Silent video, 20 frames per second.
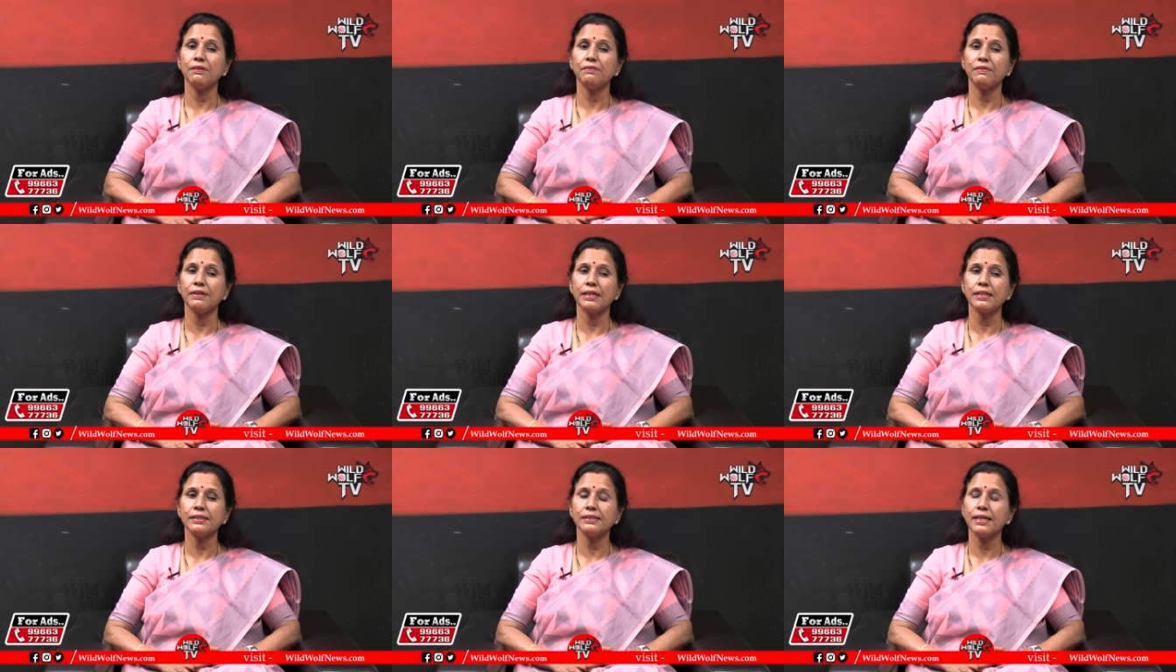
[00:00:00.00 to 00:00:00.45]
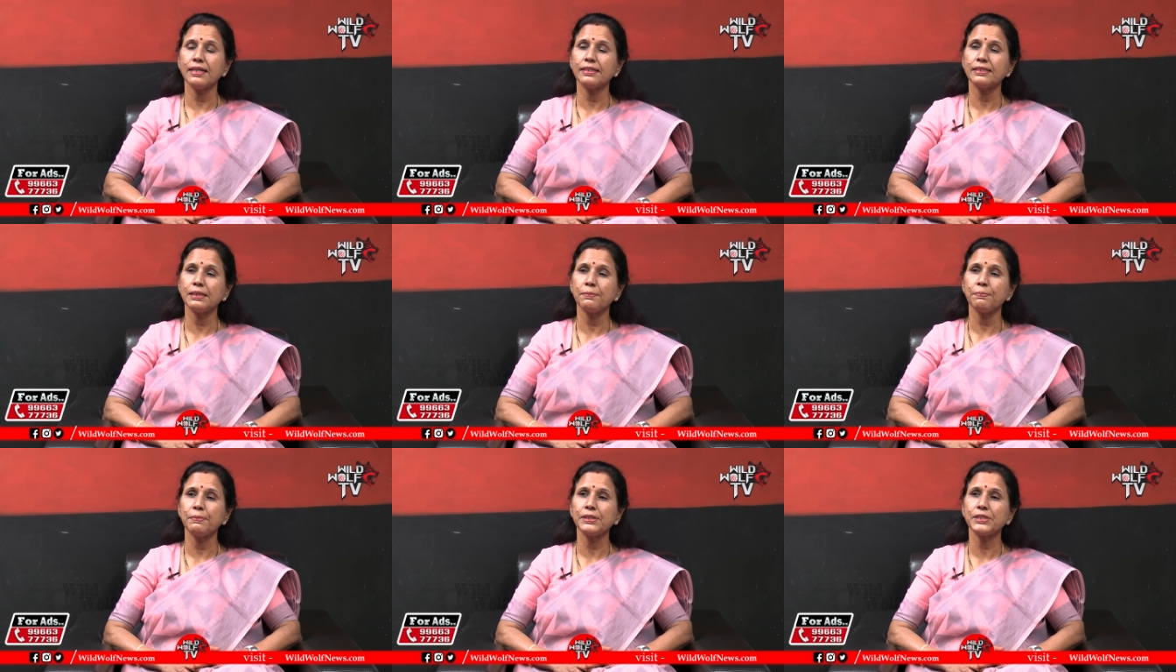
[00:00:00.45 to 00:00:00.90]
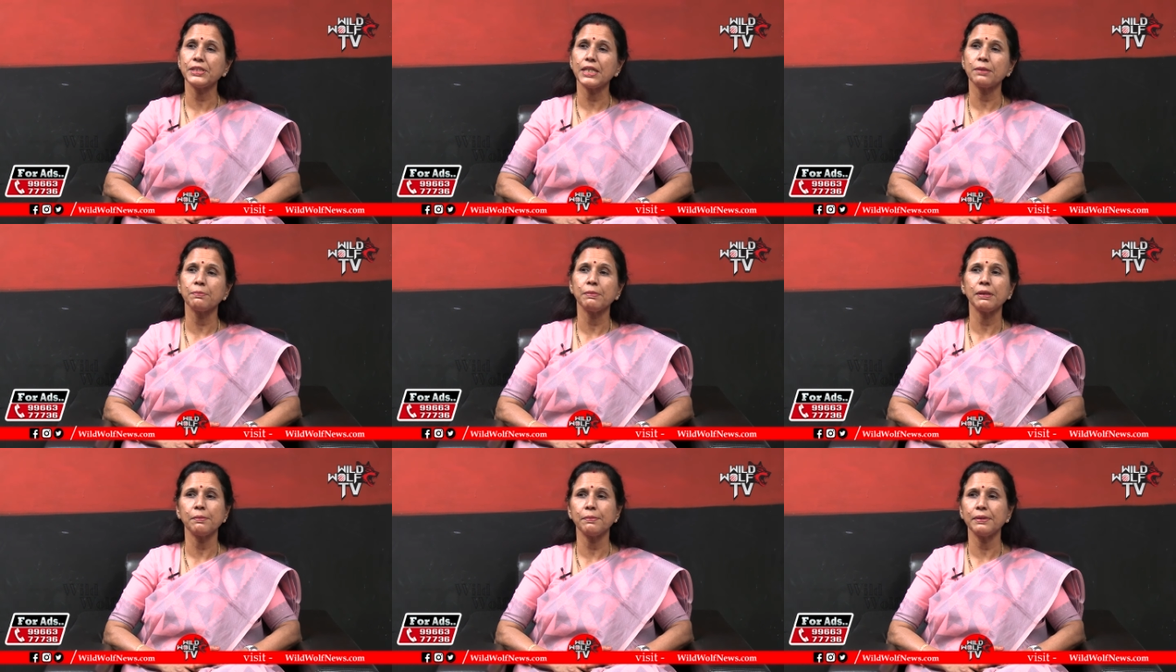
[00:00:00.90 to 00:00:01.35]
వైఎస్ఆర్సీపీ
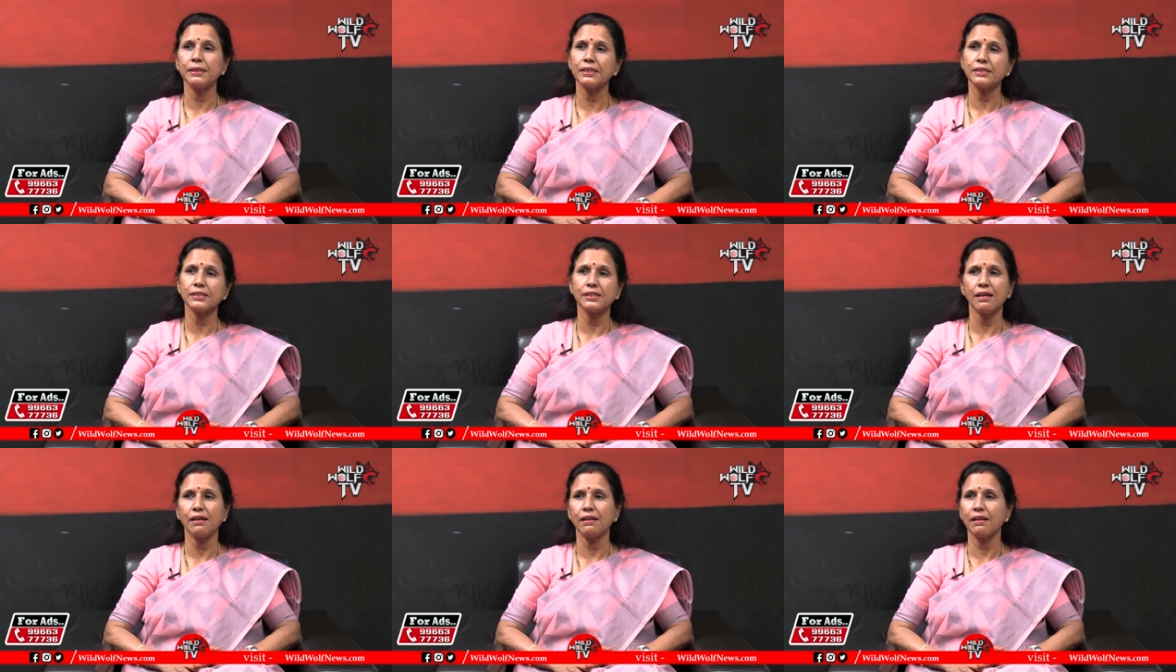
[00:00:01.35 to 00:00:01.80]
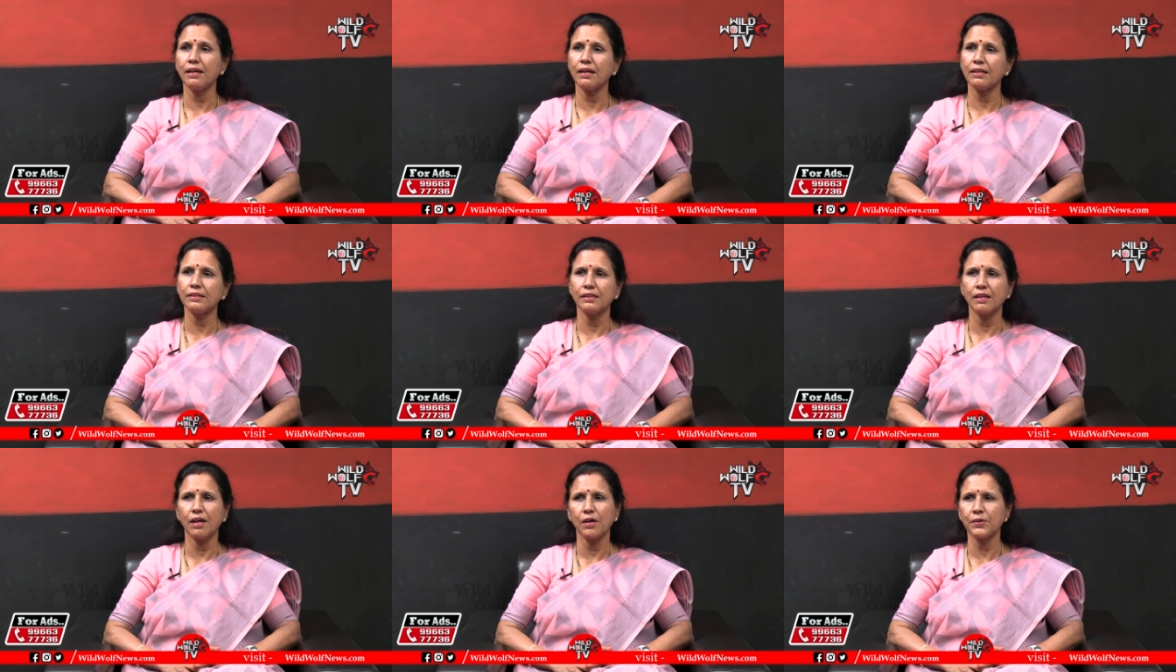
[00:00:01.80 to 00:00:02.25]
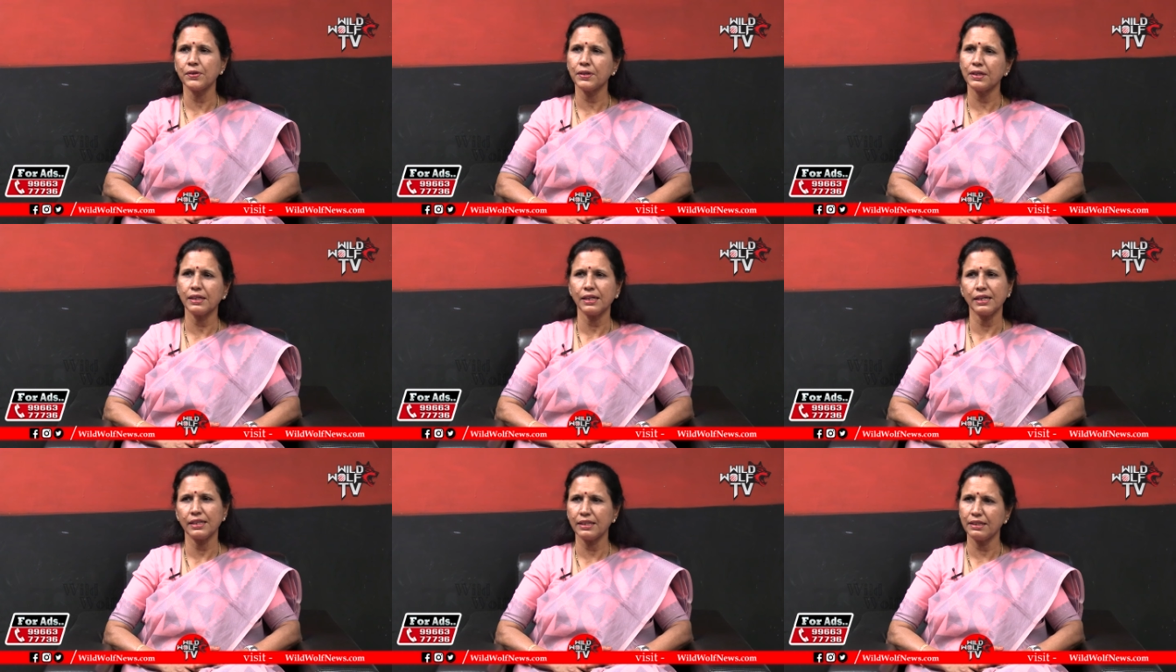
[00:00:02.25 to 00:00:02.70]
షర్మిల మీద చాలా
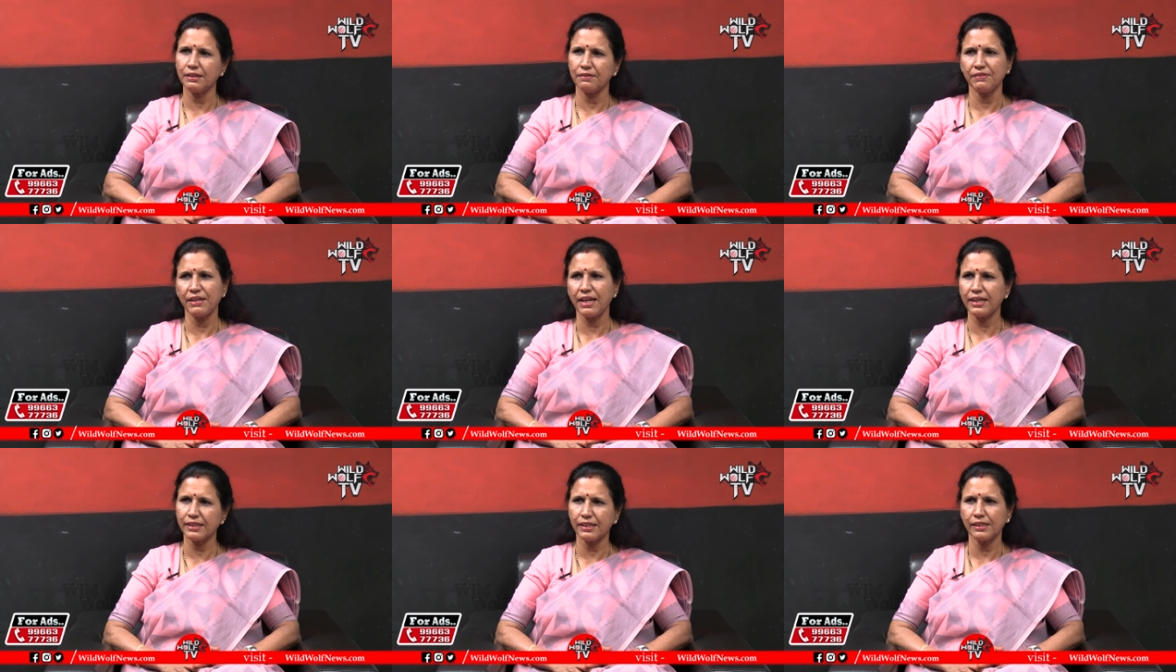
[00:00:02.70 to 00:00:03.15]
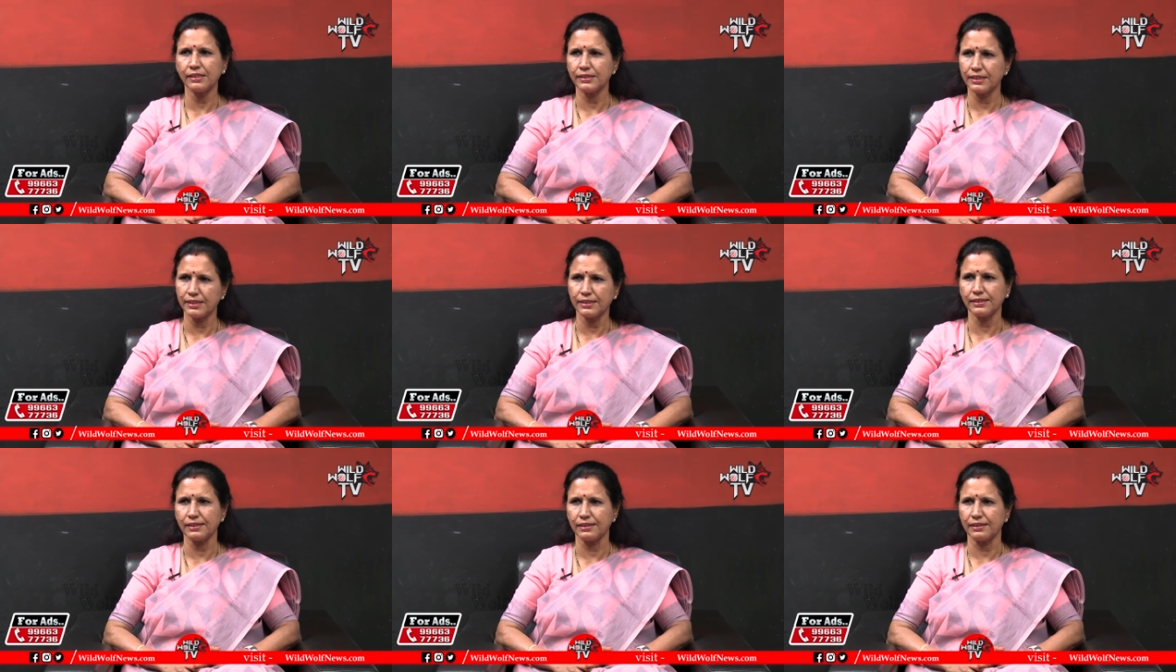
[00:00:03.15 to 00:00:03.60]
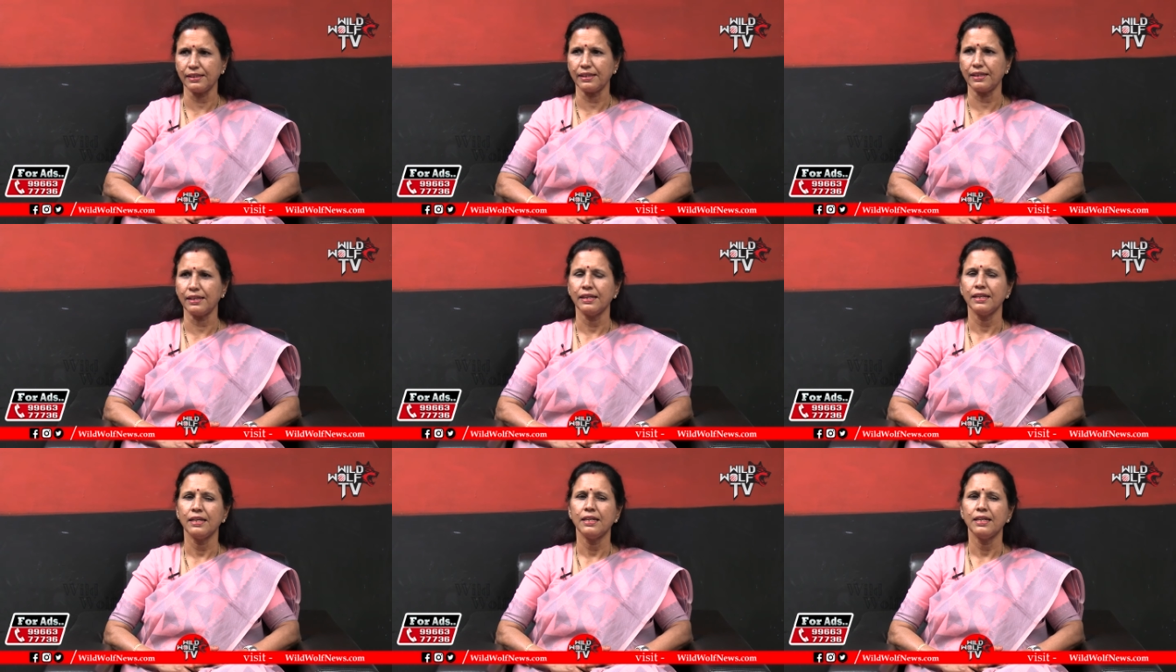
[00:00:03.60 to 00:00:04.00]
దారుణంగానే వ్యాఖ్యలు చేసింది